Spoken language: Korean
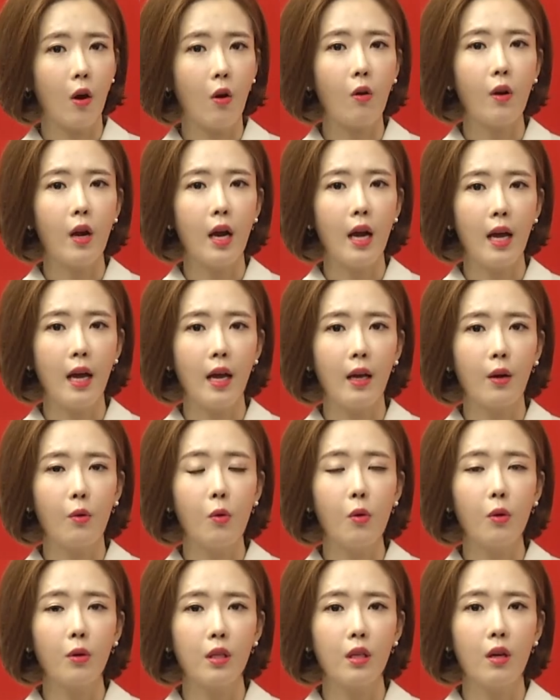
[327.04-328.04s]
역할
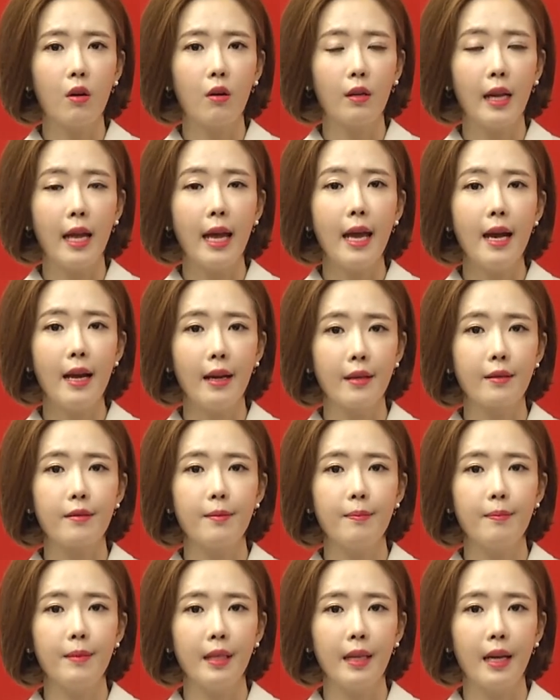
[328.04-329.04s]
꼭 기억을
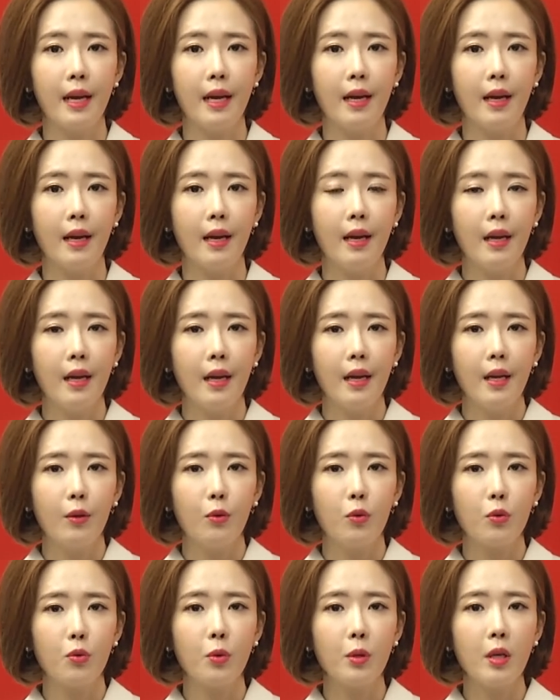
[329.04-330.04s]
해야겠습니다.
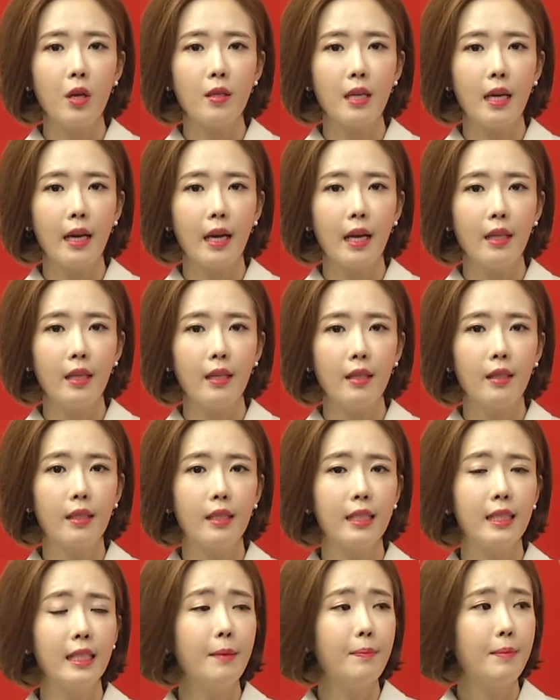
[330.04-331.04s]
또 소녀상에는
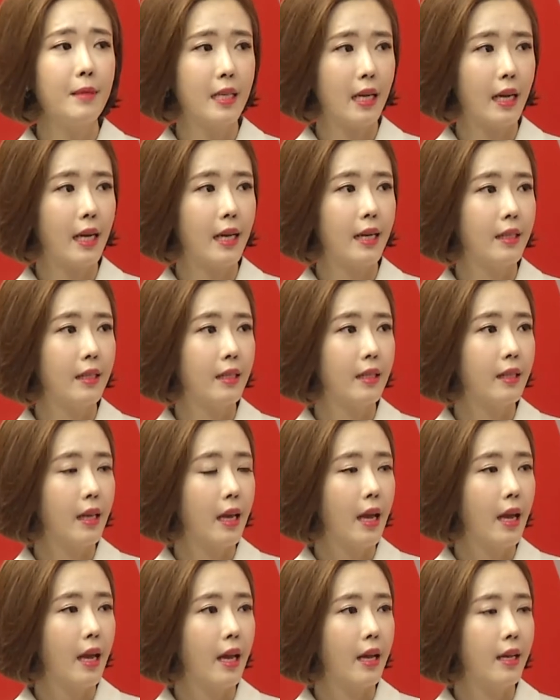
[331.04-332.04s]
그림자가
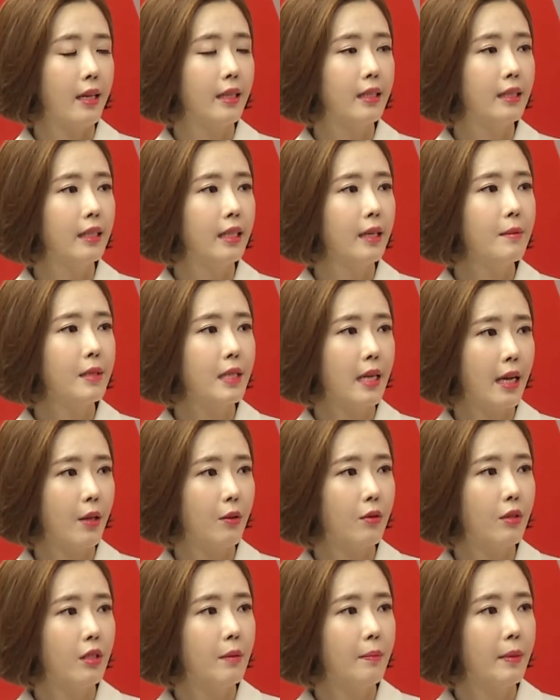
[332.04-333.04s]
있는데 이
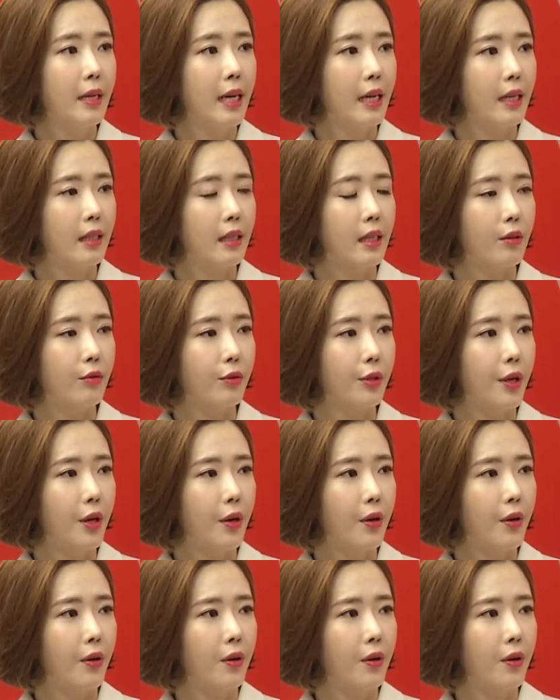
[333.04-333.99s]
그림자에도 의미가 있다고요.